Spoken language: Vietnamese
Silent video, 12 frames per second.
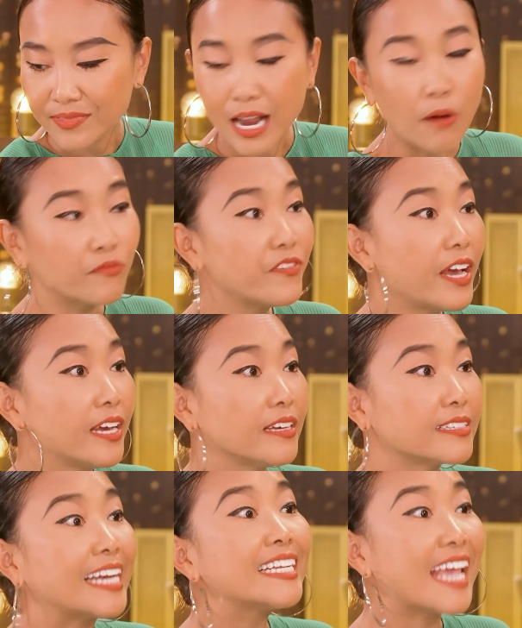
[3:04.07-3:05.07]
học về
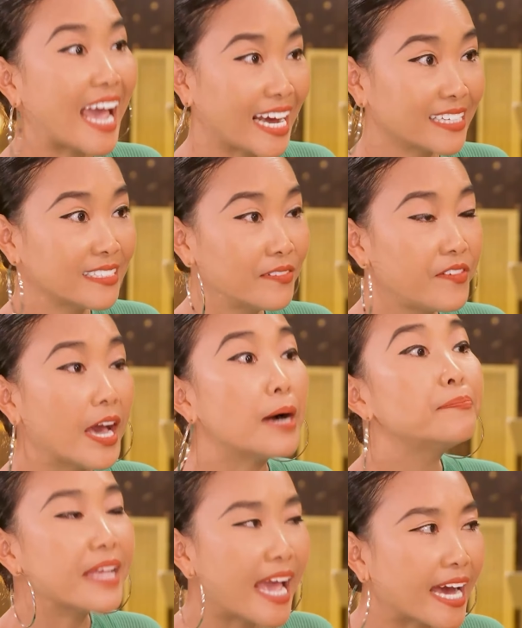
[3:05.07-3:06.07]
thanh nhạc về ừ.
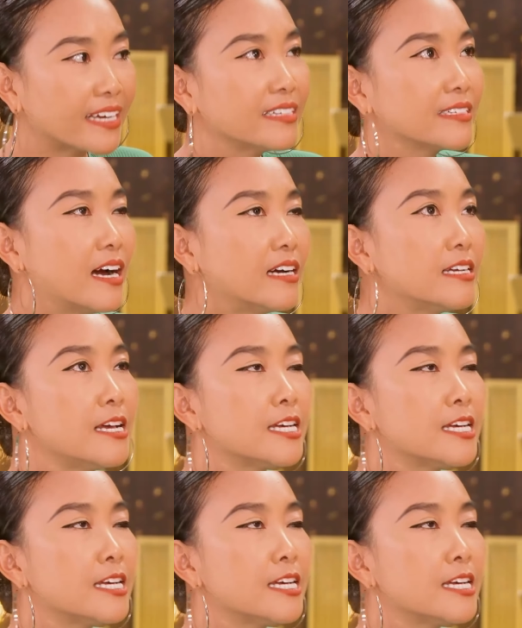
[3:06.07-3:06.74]
âm nhạc đó ừ.